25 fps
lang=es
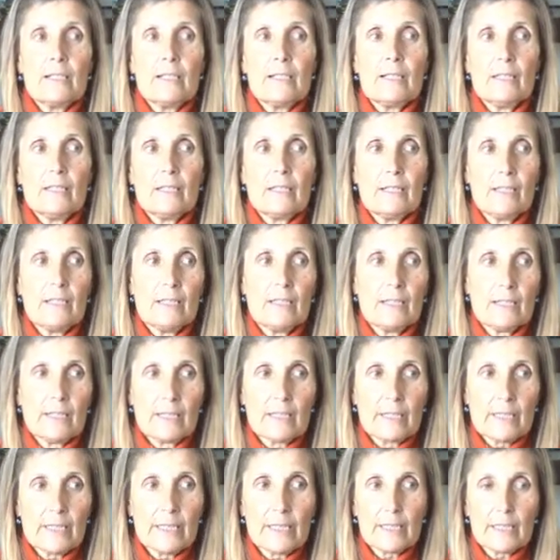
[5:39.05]
Eh,
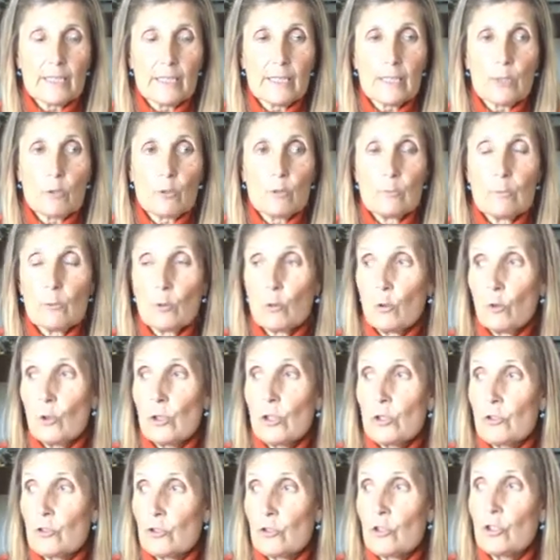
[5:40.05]
las reglas como
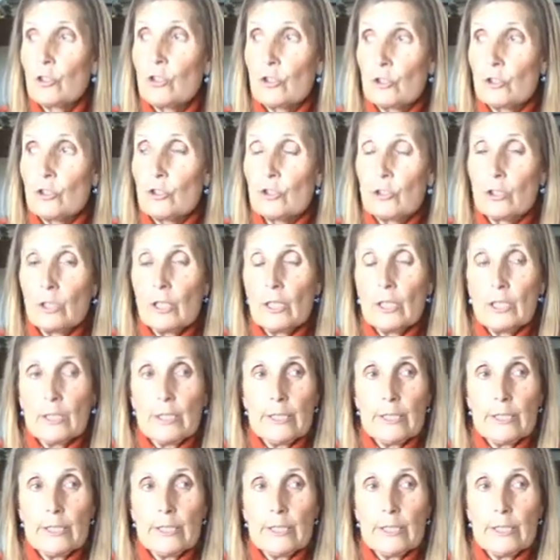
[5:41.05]
hoy son,